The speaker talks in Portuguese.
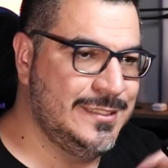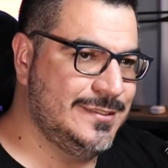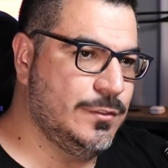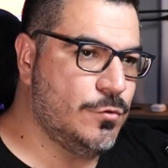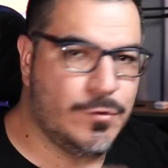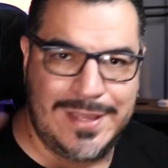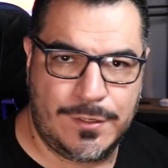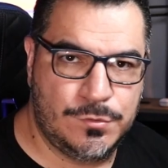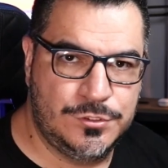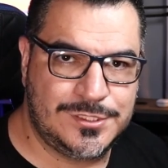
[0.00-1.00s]
Então
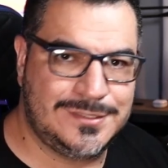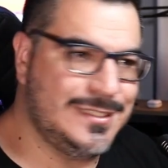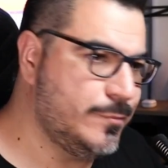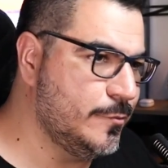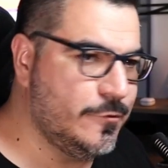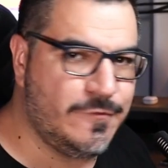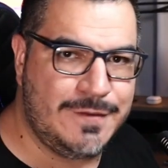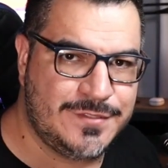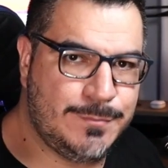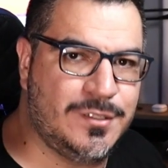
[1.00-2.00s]
qualquer curso que tem na Promovai
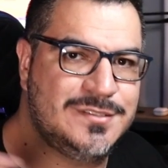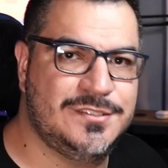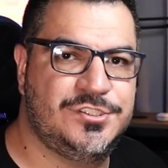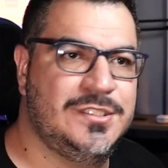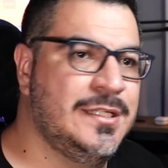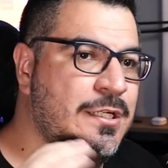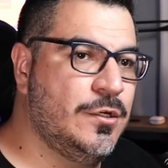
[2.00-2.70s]
você pode assistir.